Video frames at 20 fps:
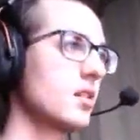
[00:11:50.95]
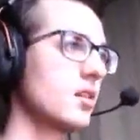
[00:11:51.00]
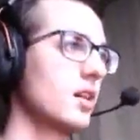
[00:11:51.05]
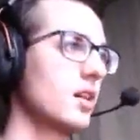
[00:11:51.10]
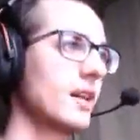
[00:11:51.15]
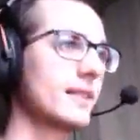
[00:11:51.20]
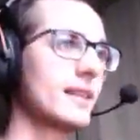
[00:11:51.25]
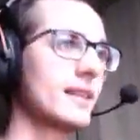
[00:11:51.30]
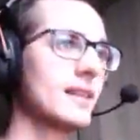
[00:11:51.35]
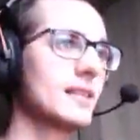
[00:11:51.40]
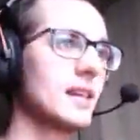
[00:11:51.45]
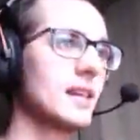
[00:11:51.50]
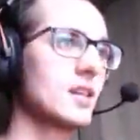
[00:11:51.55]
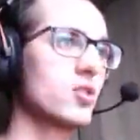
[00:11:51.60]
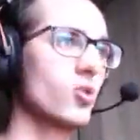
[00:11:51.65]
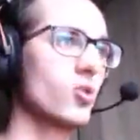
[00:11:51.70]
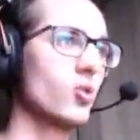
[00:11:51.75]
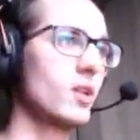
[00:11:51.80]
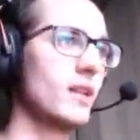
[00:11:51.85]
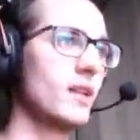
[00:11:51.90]
Hatta direkt şu
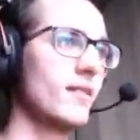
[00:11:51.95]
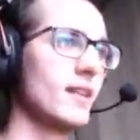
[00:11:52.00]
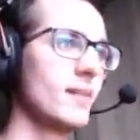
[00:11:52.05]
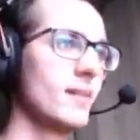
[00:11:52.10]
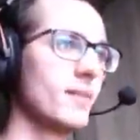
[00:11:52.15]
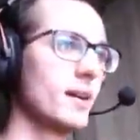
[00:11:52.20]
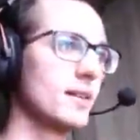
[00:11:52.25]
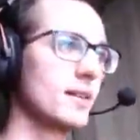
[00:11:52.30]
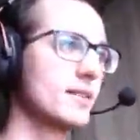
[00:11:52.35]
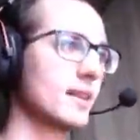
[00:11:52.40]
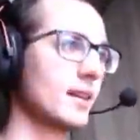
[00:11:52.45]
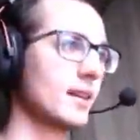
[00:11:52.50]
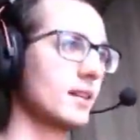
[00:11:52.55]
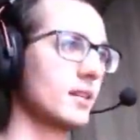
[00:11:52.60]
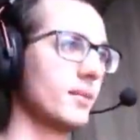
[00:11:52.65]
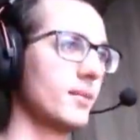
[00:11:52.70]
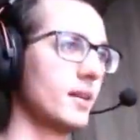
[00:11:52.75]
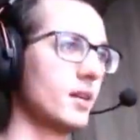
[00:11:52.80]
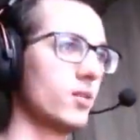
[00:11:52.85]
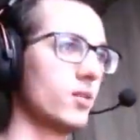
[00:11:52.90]
ön evleri mi alsak
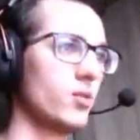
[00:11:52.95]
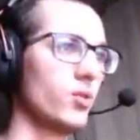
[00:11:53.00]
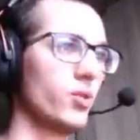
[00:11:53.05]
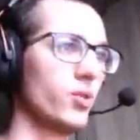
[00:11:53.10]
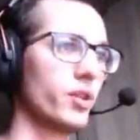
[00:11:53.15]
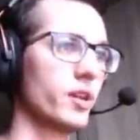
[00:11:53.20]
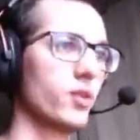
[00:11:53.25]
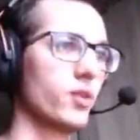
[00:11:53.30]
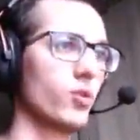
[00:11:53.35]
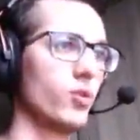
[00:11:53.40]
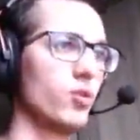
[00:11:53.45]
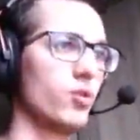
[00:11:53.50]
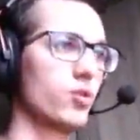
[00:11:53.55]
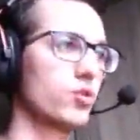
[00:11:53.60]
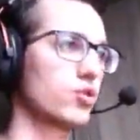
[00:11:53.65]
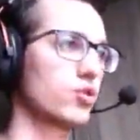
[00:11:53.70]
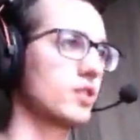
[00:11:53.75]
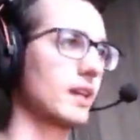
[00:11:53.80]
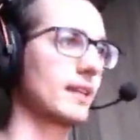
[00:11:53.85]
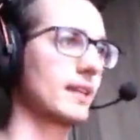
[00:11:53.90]
acaba? Onların önünü
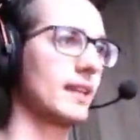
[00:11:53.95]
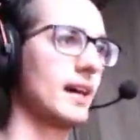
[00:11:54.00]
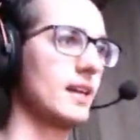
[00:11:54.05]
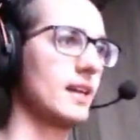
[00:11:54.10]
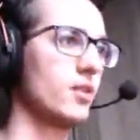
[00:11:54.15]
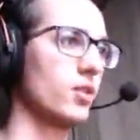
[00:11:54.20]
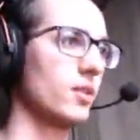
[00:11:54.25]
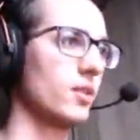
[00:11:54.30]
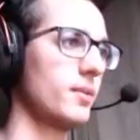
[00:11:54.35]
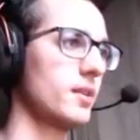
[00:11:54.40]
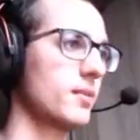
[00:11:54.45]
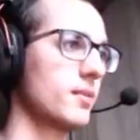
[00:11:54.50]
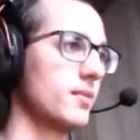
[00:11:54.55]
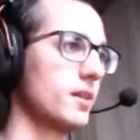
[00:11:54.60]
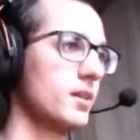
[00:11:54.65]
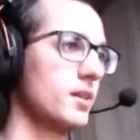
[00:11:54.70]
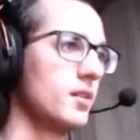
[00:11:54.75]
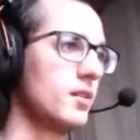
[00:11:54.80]
tutsak daha iyi olabilir mi?